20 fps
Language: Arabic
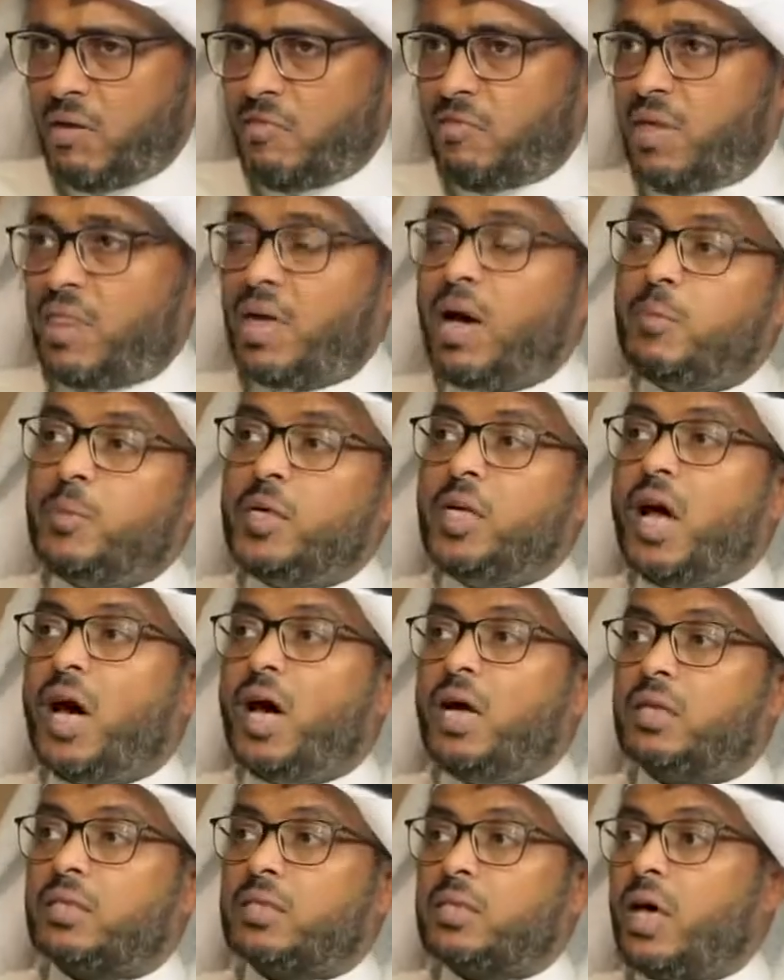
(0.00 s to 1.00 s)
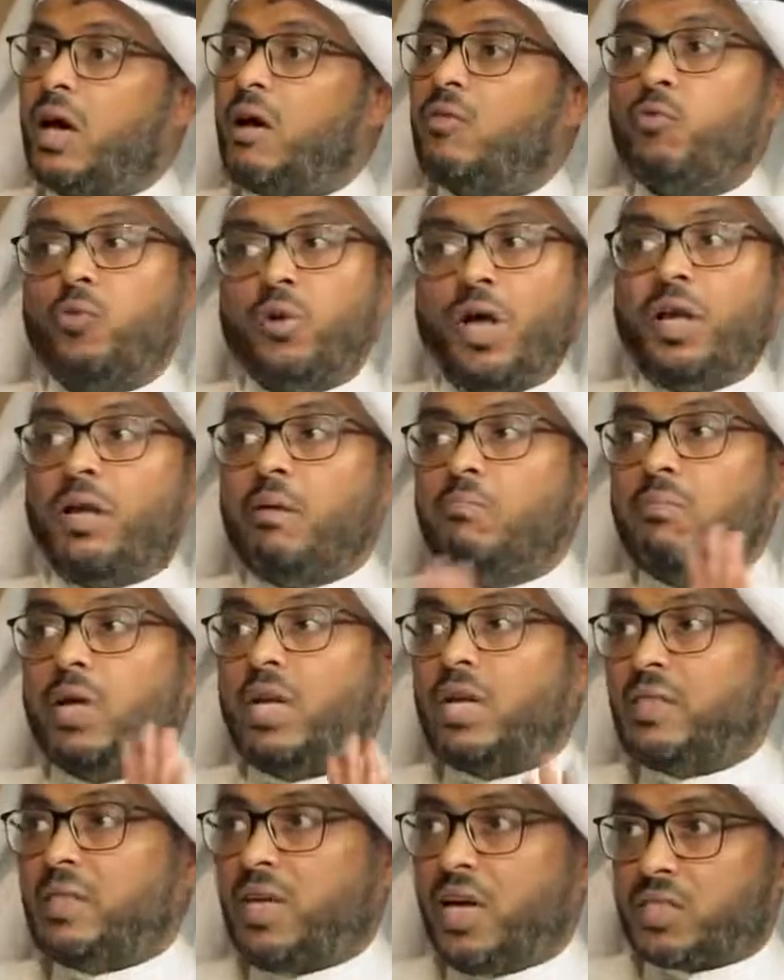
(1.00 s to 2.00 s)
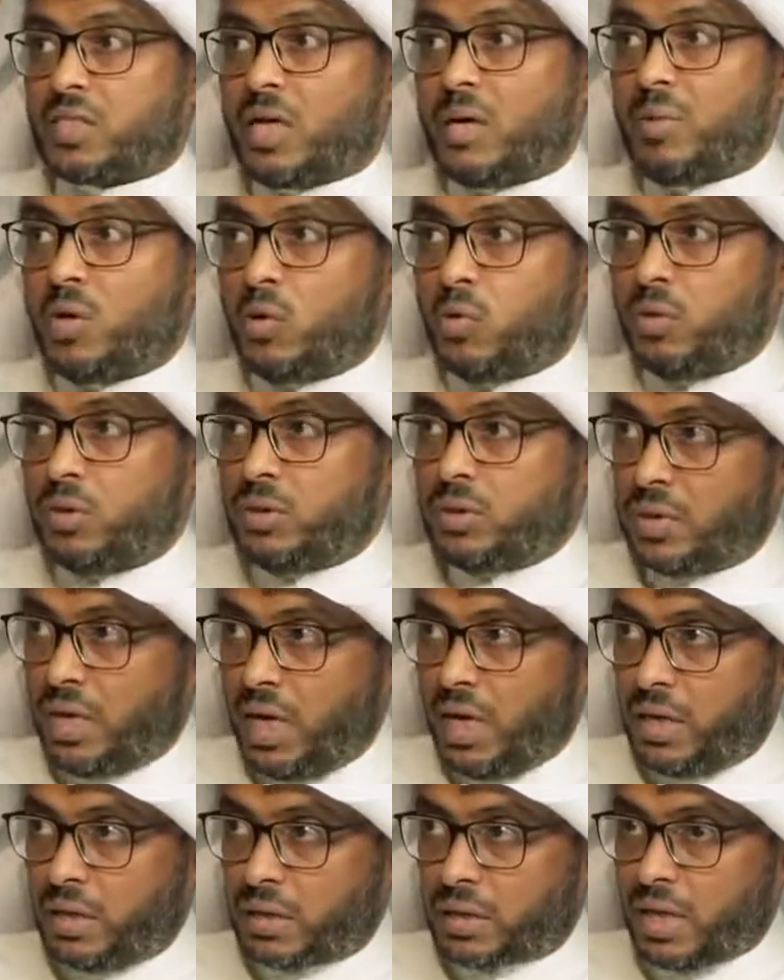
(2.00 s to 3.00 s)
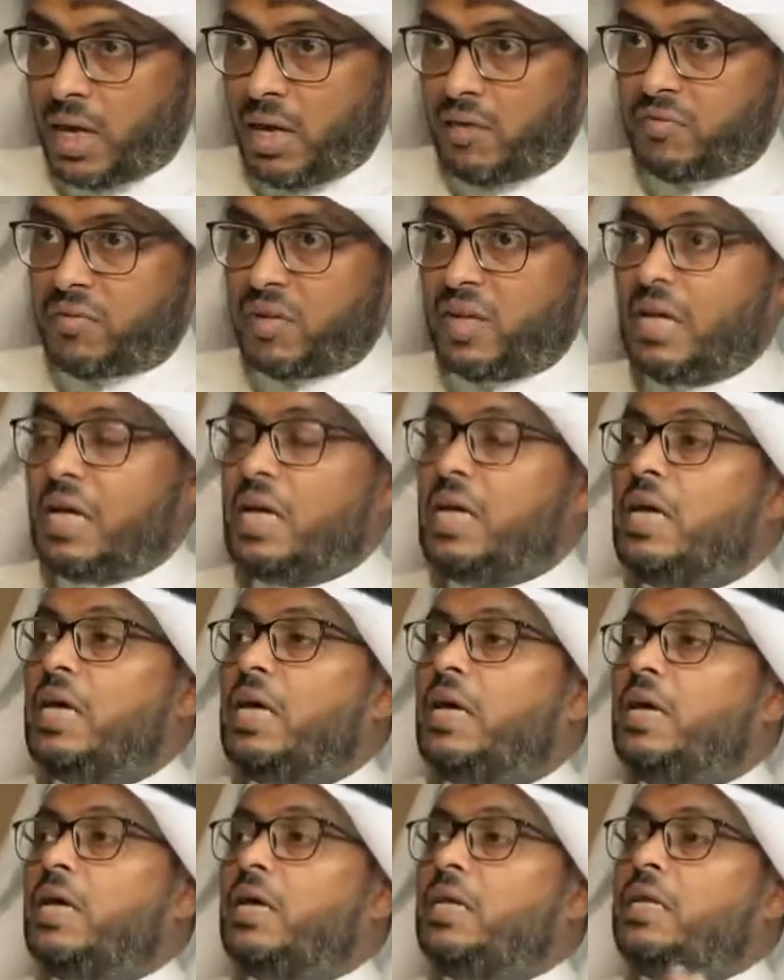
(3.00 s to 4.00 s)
فذهب إلى أهل الطائف ونعلم ما الذي أصابه عند أهل الطائف نعم.